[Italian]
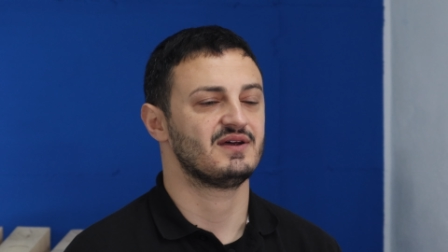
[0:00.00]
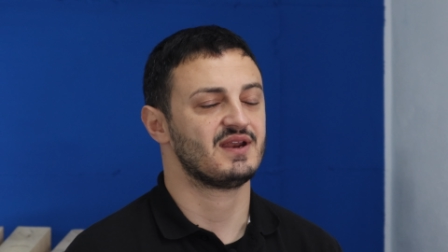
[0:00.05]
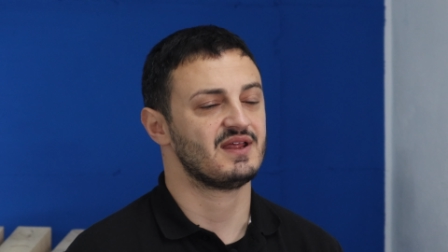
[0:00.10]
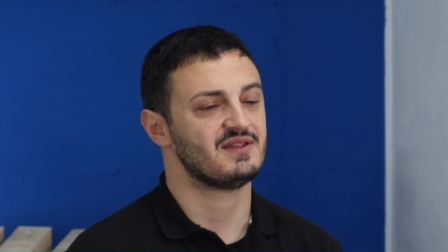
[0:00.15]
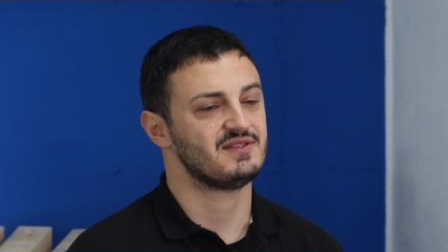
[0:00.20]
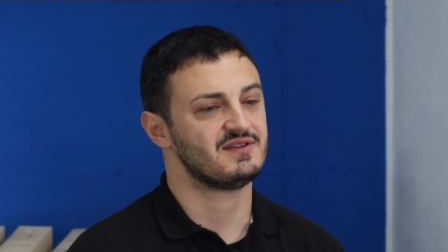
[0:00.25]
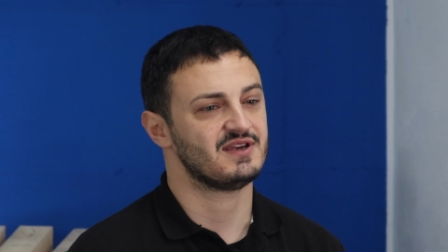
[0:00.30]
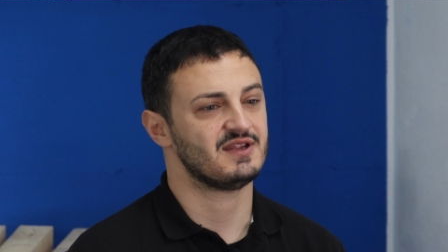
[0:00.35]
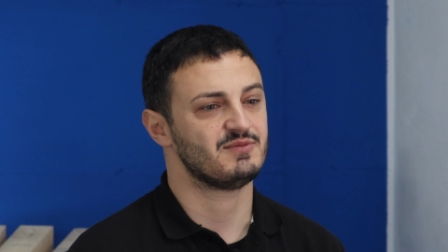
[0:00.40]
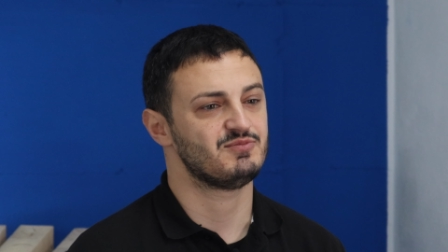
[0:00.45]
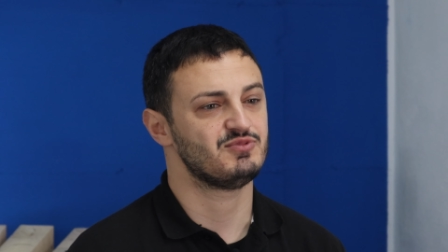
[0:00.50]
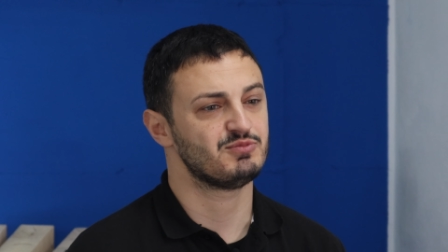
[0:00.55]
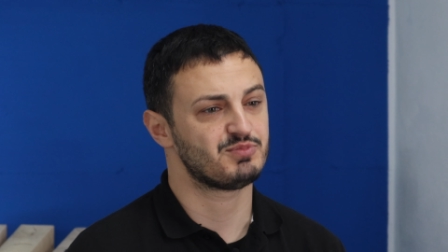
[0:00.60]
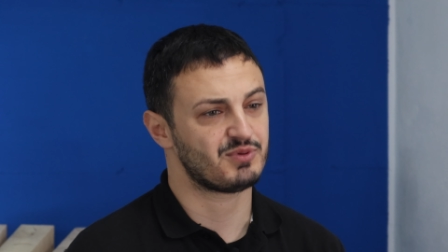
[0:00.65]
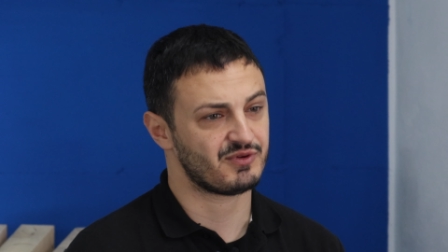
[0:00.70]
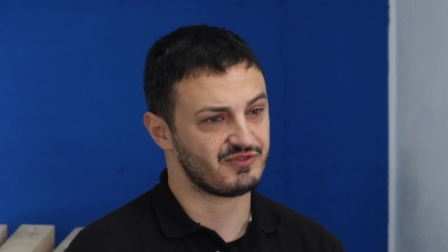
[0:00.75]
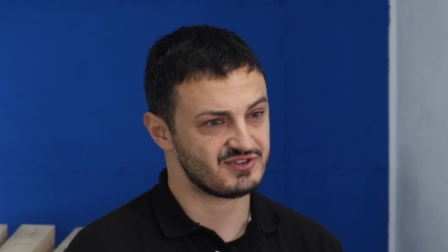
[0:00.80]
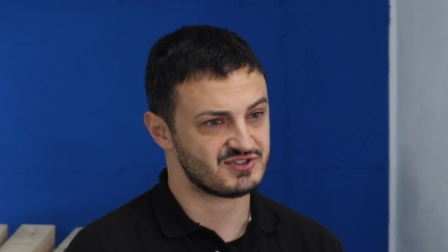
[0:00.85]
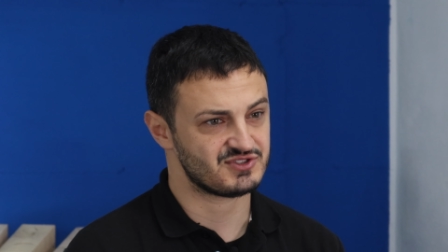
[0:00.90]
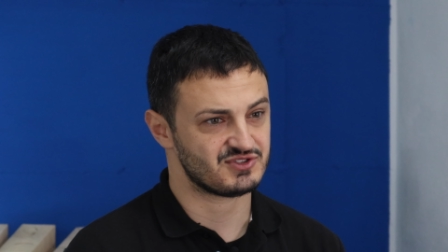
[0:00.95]
rendere più
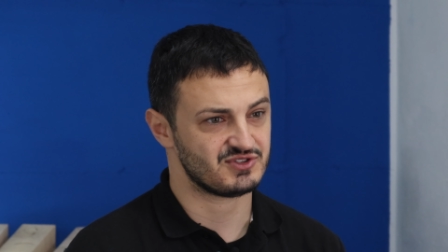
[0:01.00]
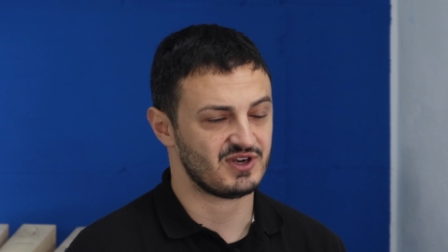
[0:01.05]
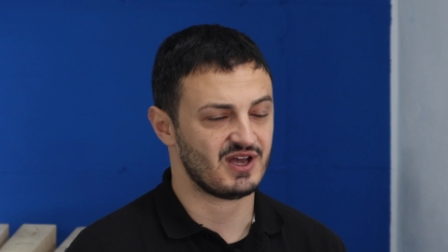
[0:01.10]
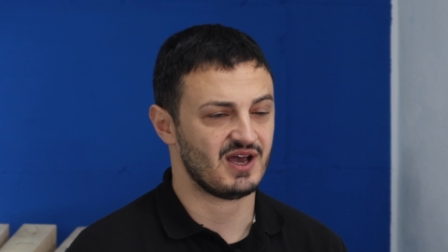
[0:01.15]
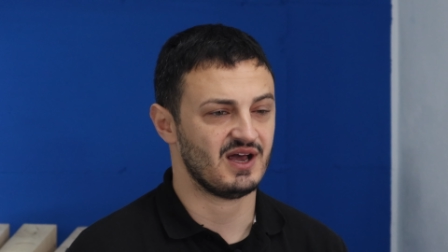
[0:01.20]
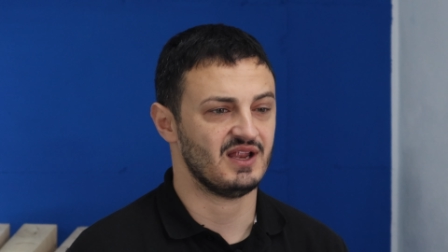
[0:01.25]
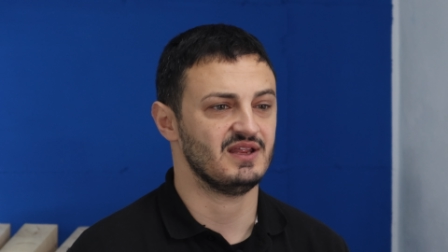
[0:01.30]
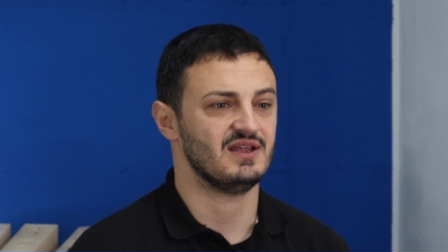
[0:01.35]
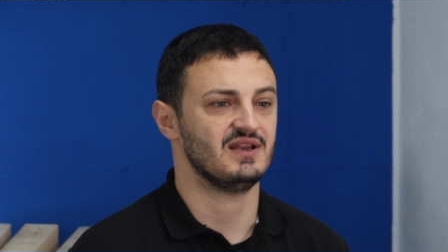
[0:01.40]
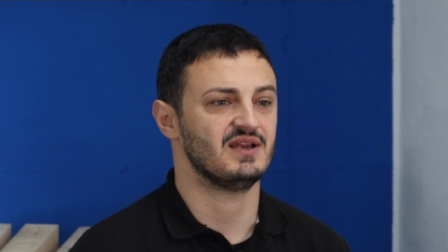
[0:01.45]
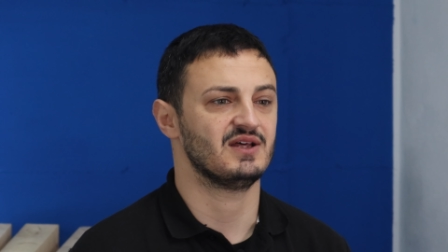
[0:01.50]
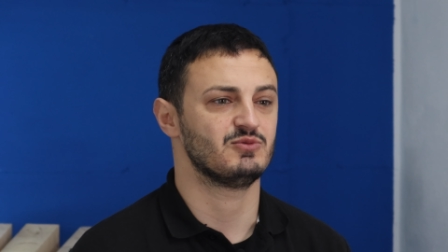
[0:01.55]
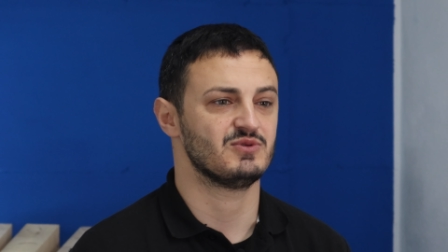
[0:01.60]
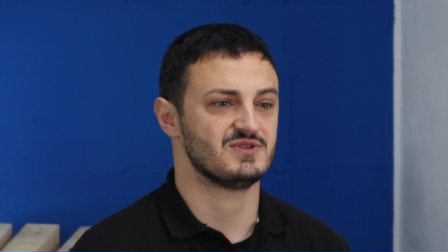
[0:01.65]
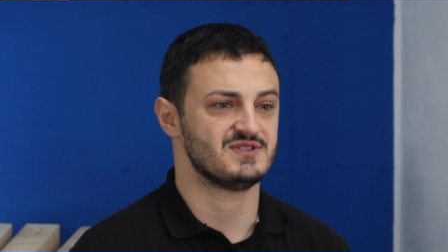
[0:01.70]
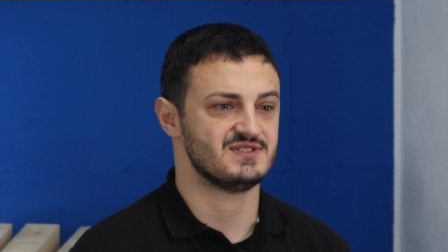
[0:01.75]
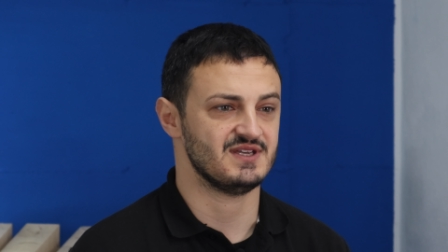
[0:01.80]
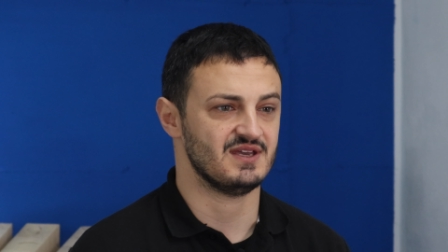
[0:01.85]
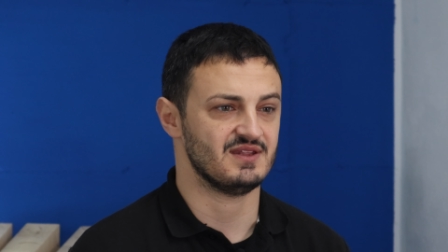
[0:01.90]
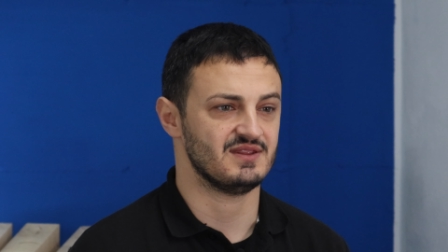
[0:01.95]
professionale la
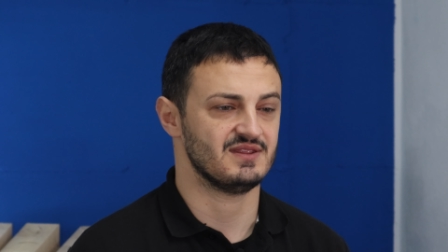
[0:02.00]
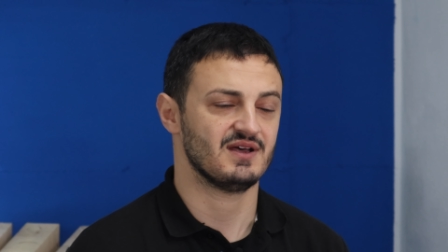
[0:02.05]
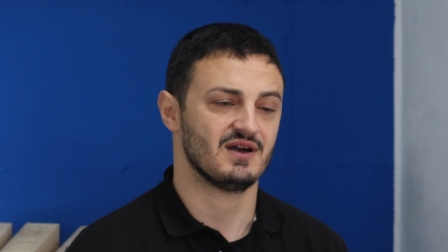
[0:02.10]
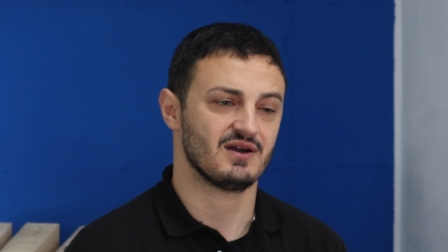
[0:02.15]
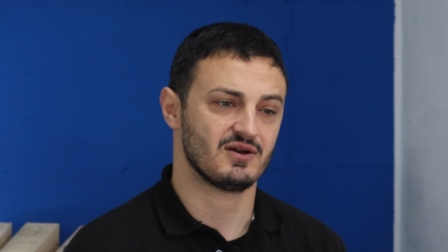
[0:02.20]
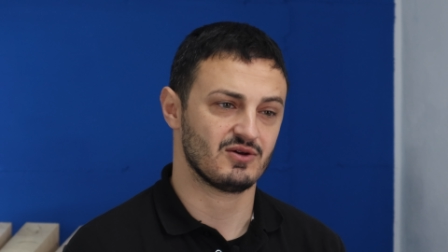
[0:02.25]
tua azienda,